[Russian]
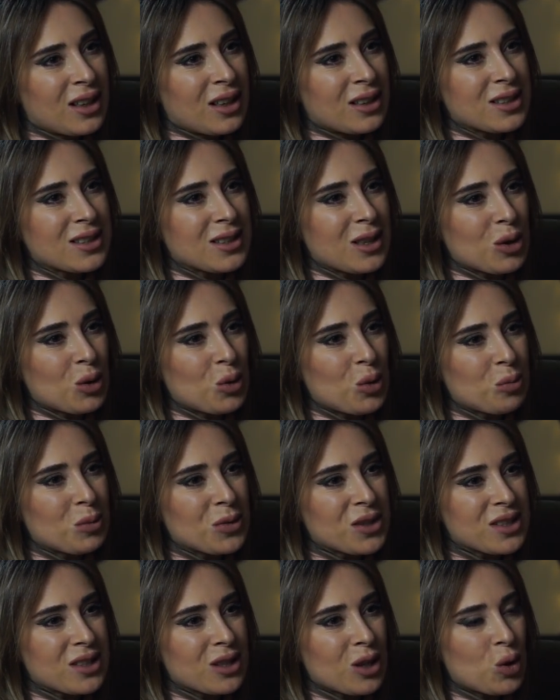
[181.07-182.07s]

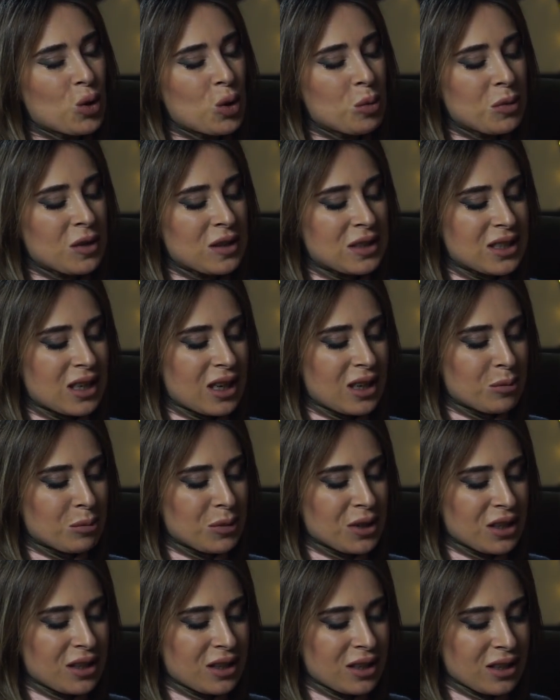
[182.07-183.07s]
знакомые знакомых стали
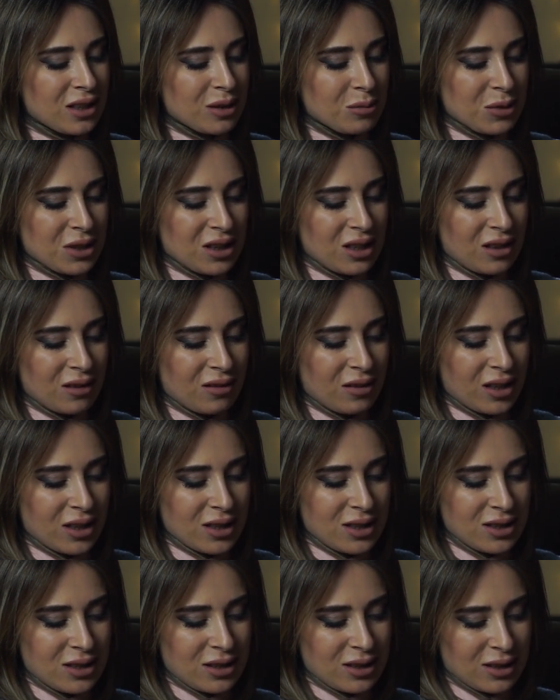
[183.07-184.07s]
меня
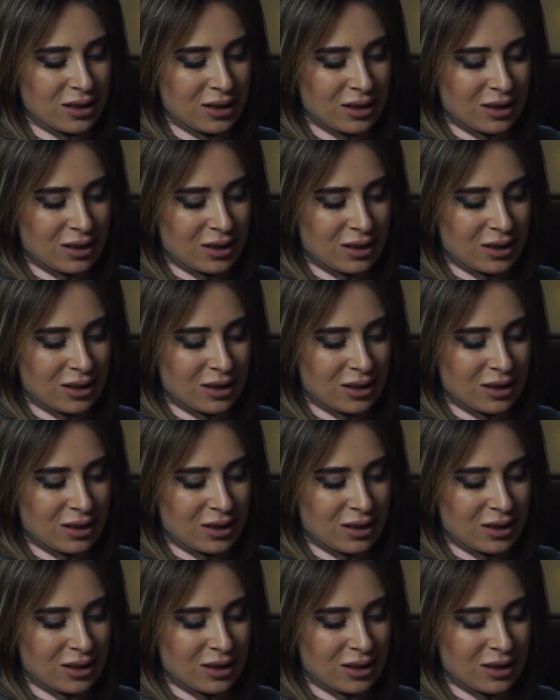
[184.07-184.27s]
рекомендовать.